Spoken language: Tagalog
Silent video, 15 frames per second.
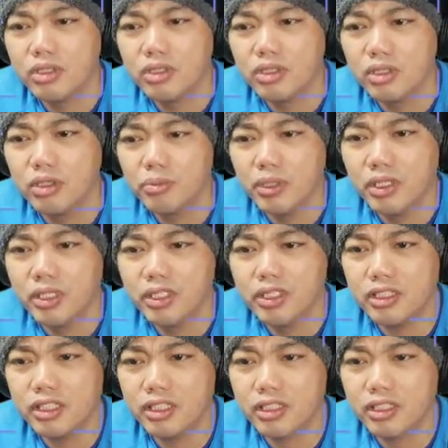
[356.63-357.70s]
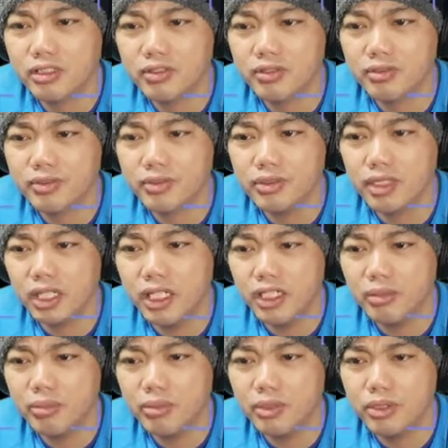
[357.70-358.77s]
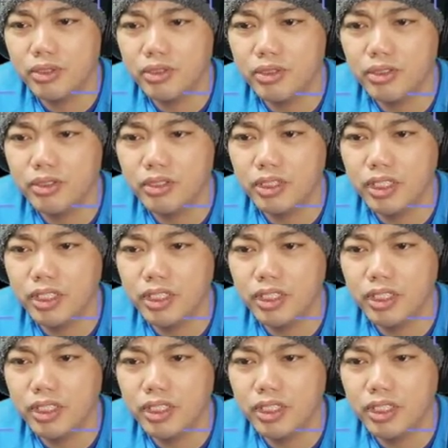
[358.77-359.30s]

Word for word: So, pag start, click mo yung